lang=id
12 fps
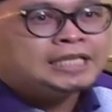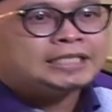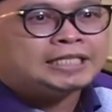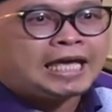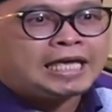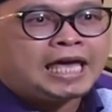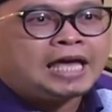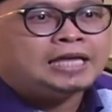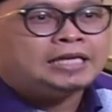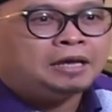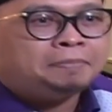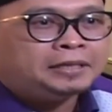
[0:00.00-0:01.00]

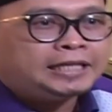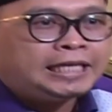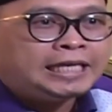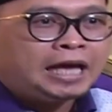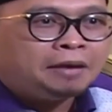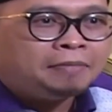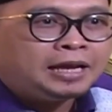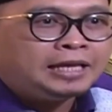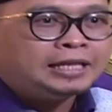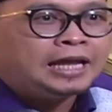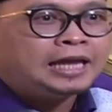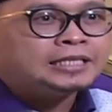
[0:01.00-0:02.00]
saya dapat ini
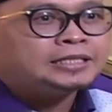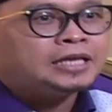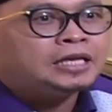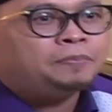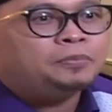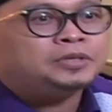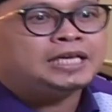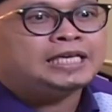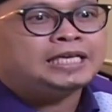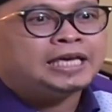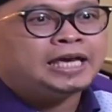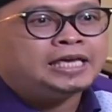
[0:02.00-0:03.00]
amalan dari saya punya
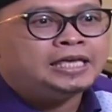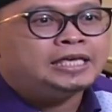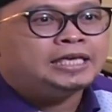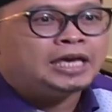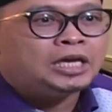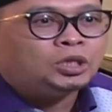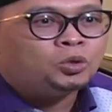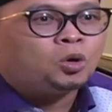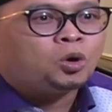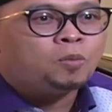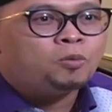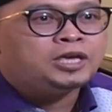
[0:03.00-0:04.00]
kiai
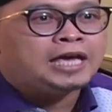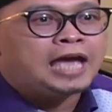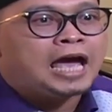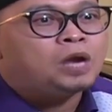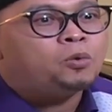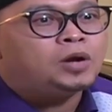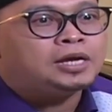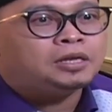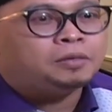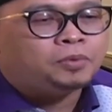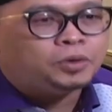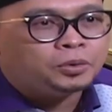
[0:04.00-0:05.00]
yaitu Romo Yai Anwar
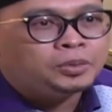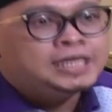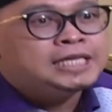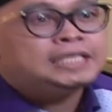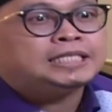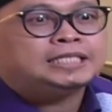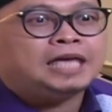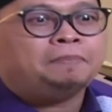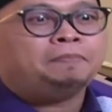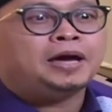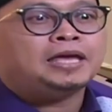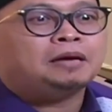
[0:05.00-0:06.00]
Lirboyo.
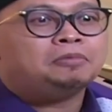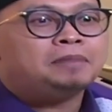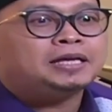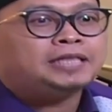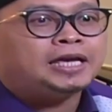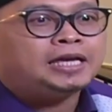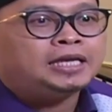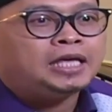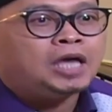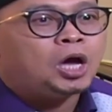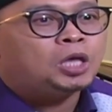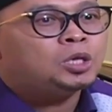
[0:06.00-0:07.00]
Siapa yang membaca
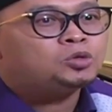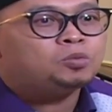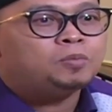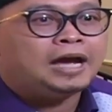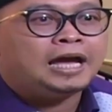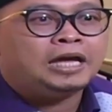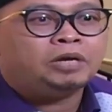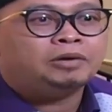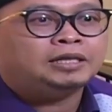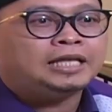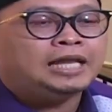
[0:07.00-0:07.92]
ini Allah Subhanahu wa